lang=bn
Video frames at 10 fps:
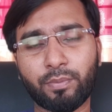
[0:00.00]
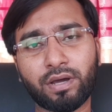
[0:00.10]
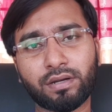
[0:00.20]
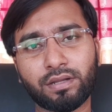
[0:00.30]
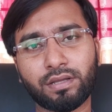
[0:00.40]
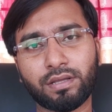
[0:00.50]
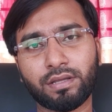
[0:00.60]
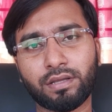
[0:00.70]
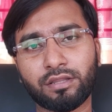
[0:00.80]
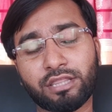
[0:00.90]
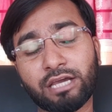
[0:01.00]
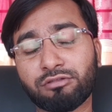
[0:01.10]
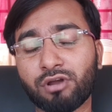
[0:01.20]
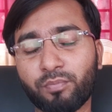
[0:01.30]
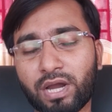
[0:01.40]
আবার
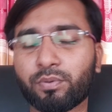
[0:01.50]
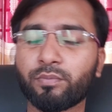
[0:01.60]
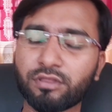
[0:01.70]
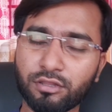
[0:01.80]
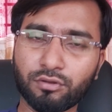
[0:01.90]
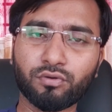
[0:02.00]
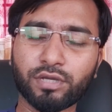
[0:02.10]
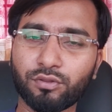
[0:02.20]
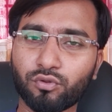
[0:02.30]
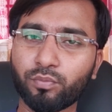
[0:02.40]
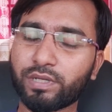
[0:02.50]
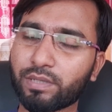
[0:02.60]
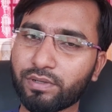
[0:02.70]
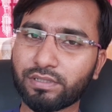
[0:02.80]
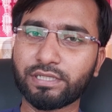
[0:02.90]
সেক্সুয়াল পারফরমেন্সের জন্য কিন্তু
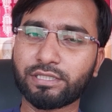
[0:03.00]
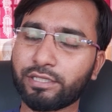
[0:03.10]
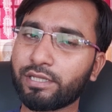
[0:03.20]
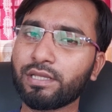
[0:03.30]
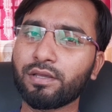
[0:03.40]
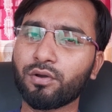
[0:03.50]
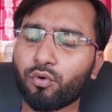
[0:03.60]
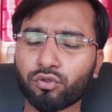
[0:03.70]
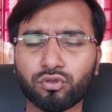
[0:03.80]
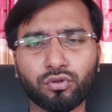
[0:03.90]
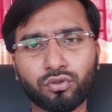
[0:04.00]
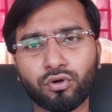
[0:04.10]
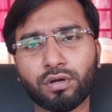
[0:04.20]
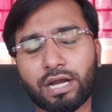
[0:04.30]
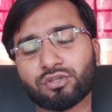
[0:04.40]
ভিটামিন ডি থ্রি অত্যন্ত
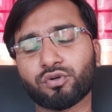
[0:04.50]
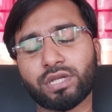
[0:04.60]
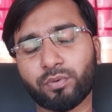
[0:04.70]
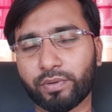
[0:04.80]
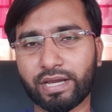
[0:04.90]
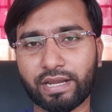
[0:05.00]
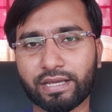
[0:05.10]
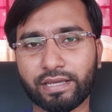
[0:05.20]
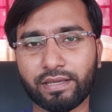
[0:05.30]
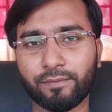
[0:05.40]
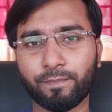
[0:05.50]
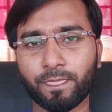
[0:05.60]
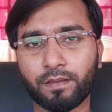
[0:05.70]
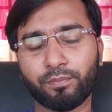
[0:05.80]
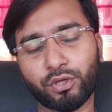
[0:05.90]
কার্যকরী ভূমিকা রাখে
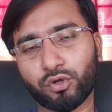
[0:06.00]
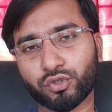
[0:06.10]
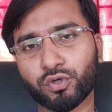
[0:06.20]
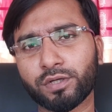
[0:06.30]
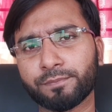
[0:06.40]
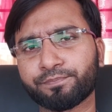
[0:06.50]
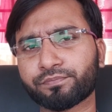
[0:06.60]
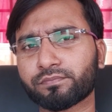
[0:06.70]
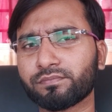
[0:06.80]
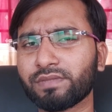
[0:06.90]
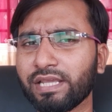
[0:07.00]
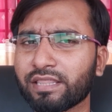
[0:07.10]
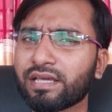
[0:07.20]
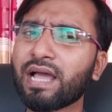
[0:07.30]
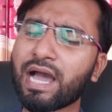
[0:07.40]
প্রিয় দর্শক
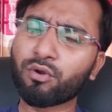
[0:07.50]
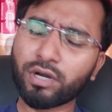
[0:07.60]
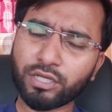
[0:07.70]
এছাড়া আরও